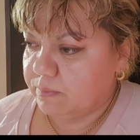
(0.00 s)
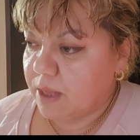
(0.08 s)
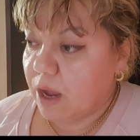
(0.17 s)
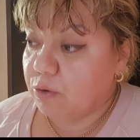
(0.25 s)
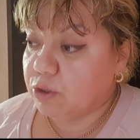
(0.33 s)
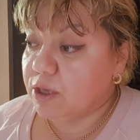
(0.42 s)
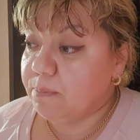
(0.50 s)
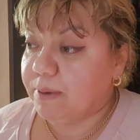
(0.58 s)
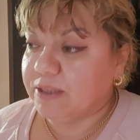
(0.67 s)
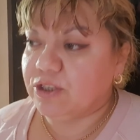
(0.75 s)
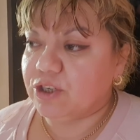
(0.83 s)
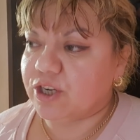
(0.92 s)
А вот не
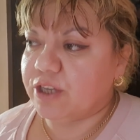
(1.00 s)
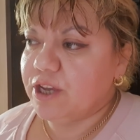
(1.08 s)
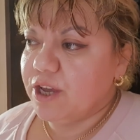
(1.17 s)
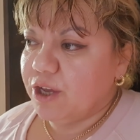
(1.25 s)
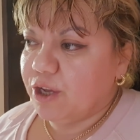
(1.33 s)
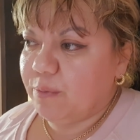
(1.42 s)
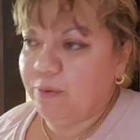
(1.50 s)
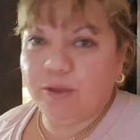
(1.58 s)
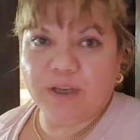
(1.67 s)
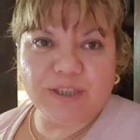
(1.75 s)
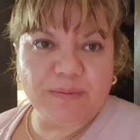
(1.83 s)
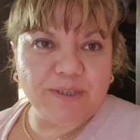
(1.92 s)
поддержать,
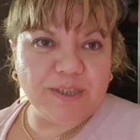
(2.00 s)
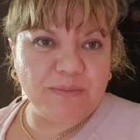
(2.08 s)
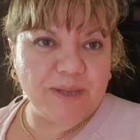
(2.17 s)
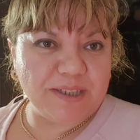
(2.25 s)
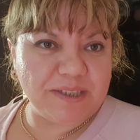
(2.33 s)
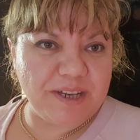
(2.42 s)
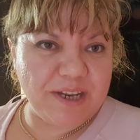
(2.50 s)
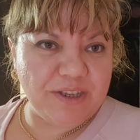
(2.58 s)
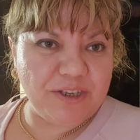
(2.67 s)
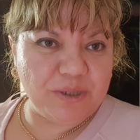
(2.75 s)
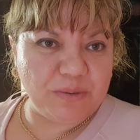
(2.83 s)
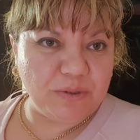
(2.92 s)
ребенок тебе
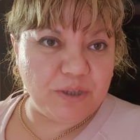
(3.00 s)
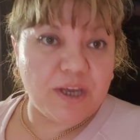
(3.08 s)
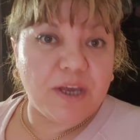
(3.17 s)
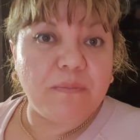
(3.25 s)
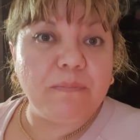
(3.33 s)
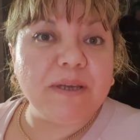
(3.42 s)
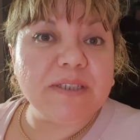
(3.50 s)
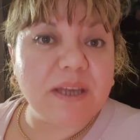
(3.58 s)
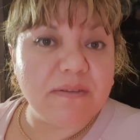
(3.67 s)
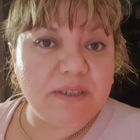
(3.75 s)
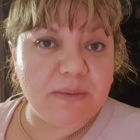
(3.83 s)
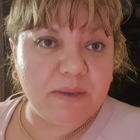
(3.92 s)
17-летний звонит,
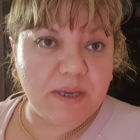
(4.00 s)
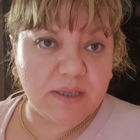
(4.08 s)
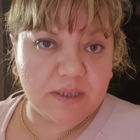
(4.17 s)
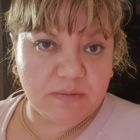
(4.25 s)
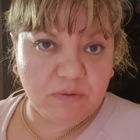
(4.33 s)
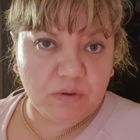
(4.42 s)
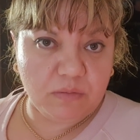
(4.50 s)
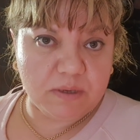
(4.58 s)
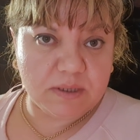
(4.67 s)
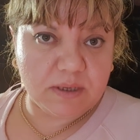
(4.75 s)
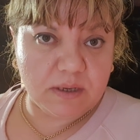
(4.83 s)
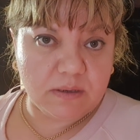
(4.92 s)
поставьте меня на свое
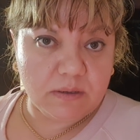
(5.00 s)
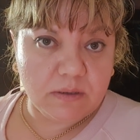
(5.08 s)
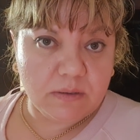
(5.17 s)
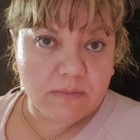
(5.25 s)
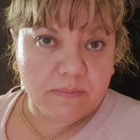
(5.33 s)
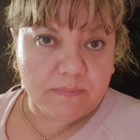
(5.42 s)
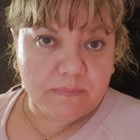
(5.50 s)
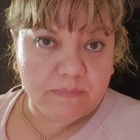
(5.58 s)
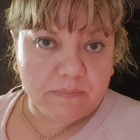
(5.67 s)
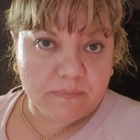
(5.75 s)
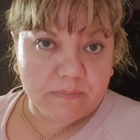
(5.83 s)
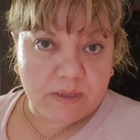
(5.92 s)
место.
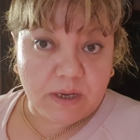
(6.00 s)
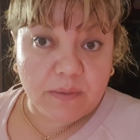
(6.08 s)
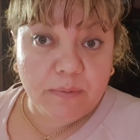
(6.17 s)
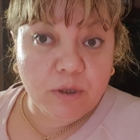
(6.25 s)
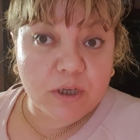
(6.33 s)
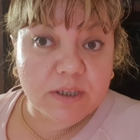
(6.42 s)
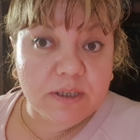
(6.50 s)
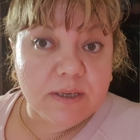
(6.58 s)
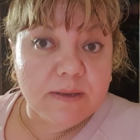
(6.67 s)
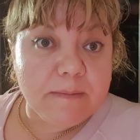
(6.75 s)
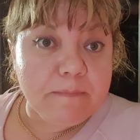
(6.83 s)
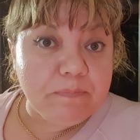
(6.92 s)
Ребенок
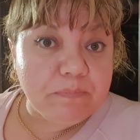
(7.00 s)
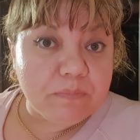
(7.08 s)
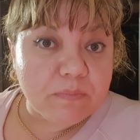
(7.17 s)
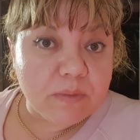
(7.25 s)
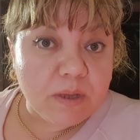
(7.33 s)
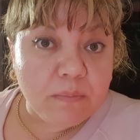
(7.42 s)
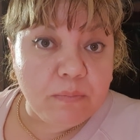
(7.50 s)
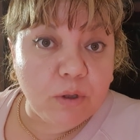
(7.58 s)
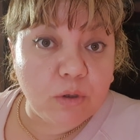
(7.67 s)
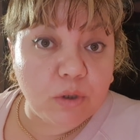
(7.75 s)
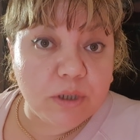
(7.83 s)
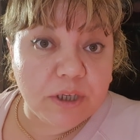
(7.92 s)

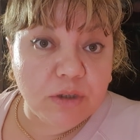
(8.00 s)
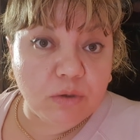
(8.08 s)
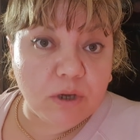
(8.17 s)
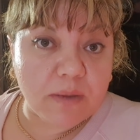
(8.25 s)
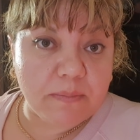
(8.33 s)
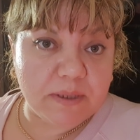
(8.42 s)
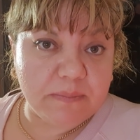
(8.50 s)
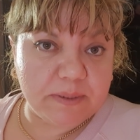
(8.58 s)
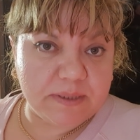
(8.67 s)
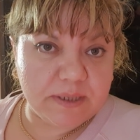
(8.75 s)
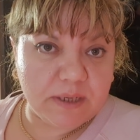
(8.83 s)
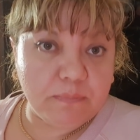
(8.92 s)
полгода не то, как мать
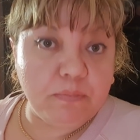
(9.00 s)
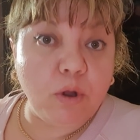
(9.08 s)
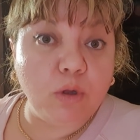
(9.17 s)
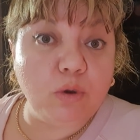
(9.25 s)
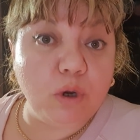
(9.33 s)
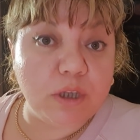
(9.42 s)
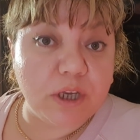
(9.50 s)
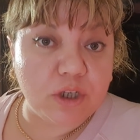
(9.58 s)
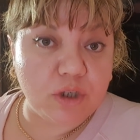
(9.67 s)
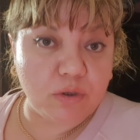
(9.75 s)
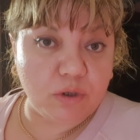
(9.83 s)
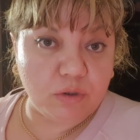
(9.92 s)
потерял, полгода
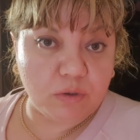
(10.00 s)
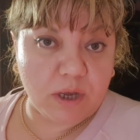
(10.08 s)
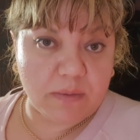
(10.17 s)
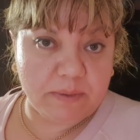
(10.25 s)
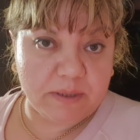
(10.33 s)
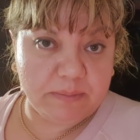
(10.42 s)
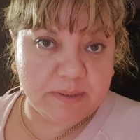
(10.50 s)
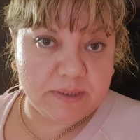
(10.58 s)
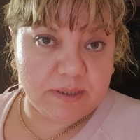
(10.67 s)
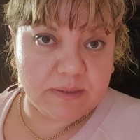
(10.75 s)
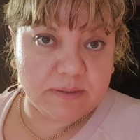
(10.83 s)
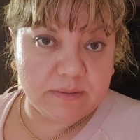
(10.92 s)
еще не то, как мать
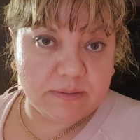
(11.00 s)
потерял.